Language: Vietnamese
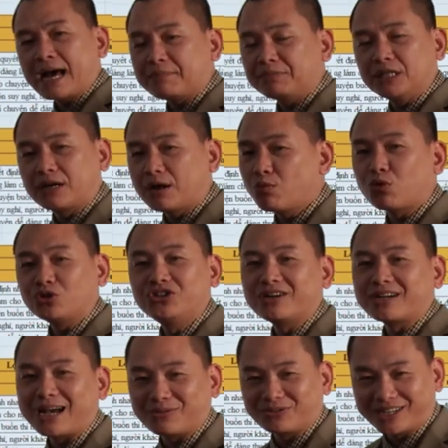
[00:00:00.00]
Nam thì không có
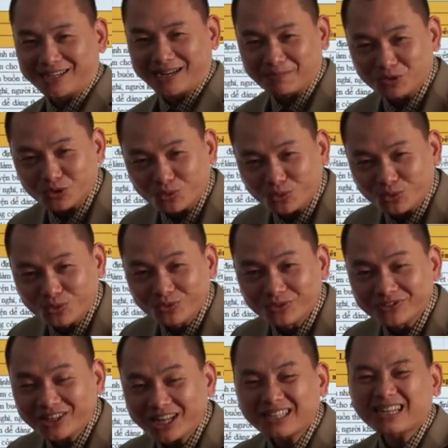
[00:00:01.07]
trường nào dạy làm chủ.
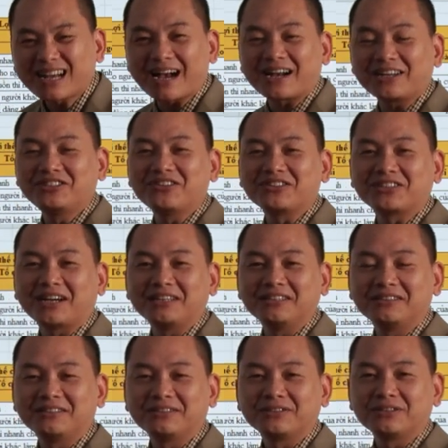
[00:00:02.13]
Tất cả các trường dạy
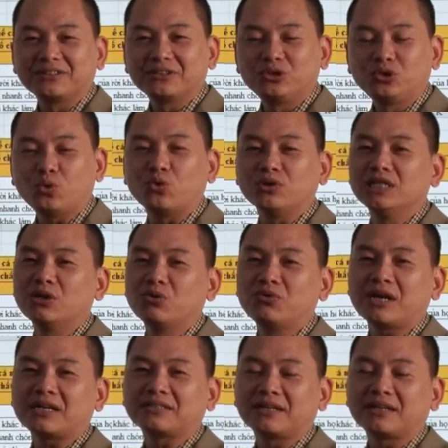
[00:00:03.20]
chủ yếu là